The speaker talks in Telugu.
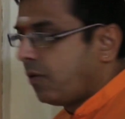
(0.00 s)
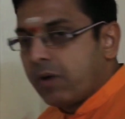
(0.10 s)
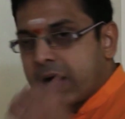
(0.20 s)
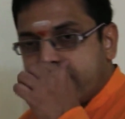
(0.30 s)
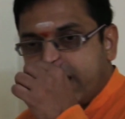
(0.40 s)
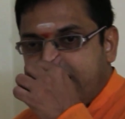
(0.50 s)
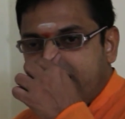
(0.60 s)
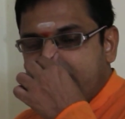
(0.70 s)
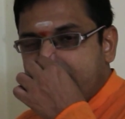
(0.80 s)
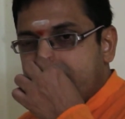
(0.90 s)
ఒకటి
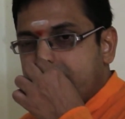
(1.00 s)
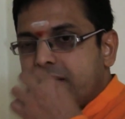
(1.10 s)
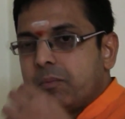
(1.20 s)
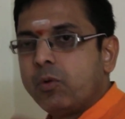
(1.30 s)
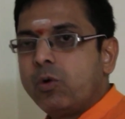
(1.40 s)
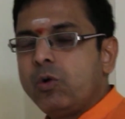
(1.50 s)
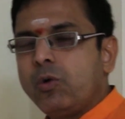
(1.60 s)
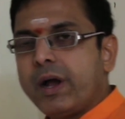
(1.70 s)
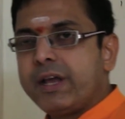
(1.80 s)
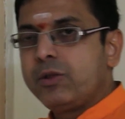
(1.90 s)
మూడు
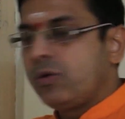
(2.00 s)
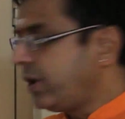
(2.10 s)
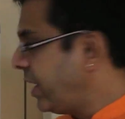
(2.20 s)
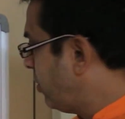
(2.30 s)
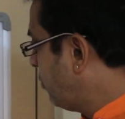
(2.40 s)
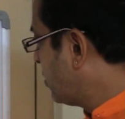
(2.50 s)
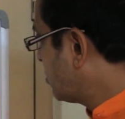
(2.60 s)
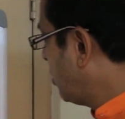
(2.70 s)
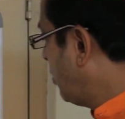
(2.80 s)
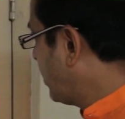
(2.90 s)
ఐదు ఏడు
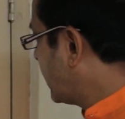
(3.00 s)
వరుసలో ఉన్న